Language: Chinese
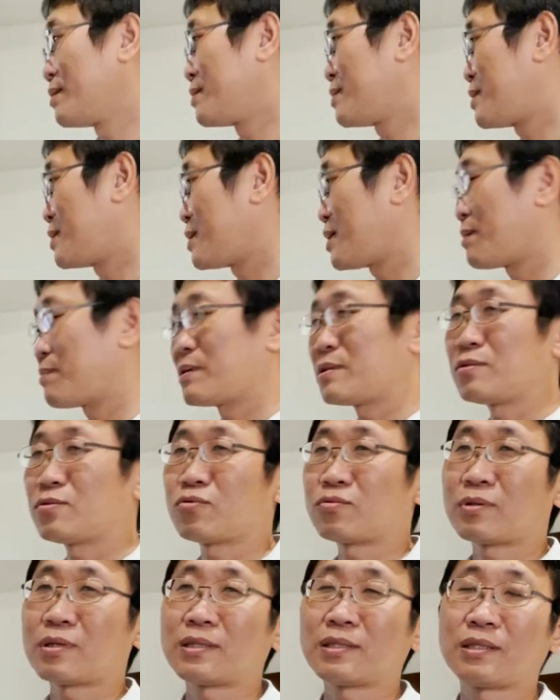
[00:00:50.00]
室内平
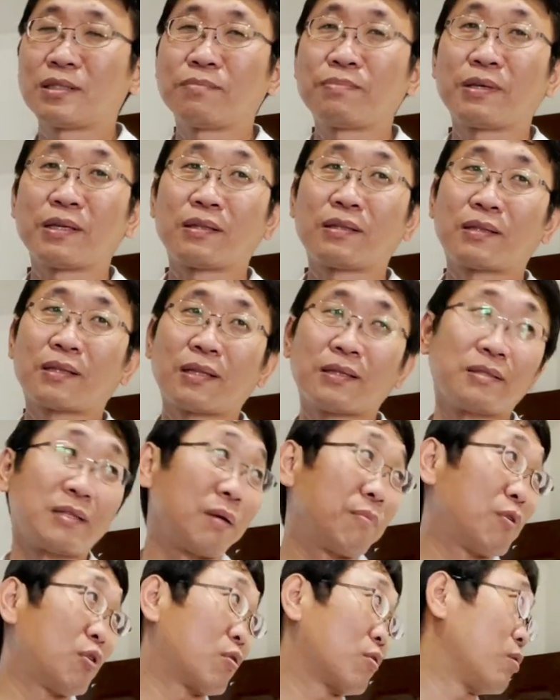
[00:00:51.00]
数二十平，但是
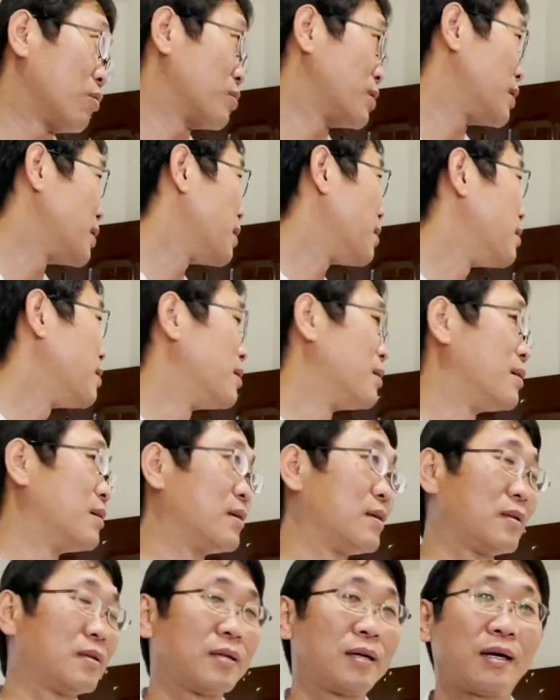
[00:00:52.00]
它没有公设，
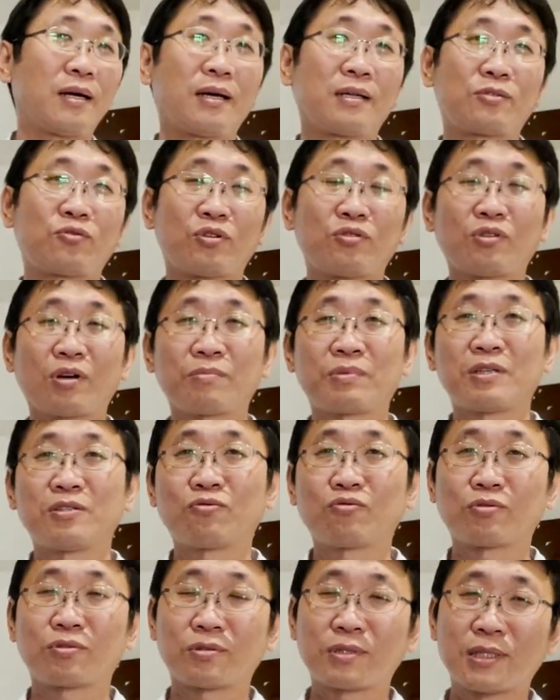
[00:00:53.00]
啊，全幢平
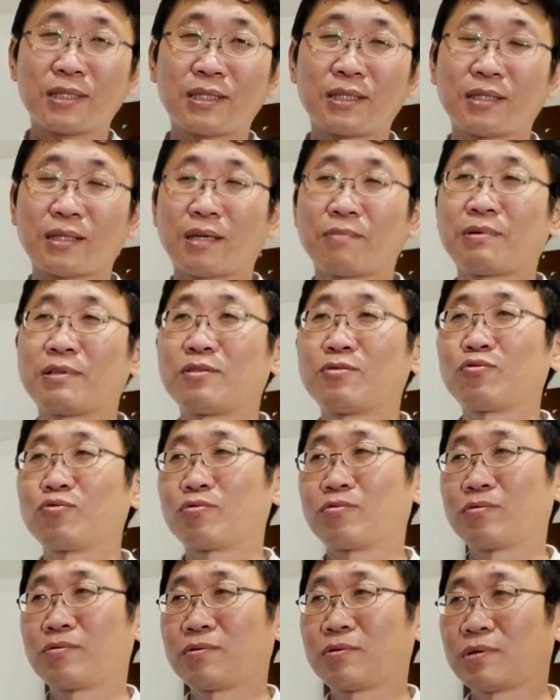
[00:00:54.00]
数就是室内平
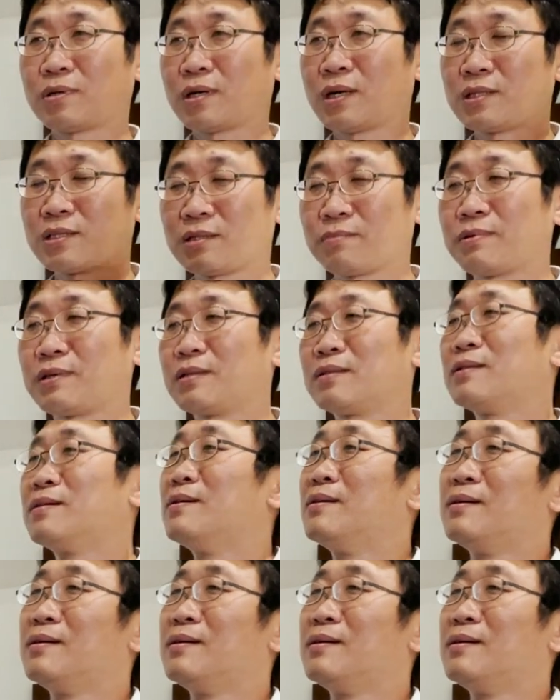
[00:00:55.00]
数二十平，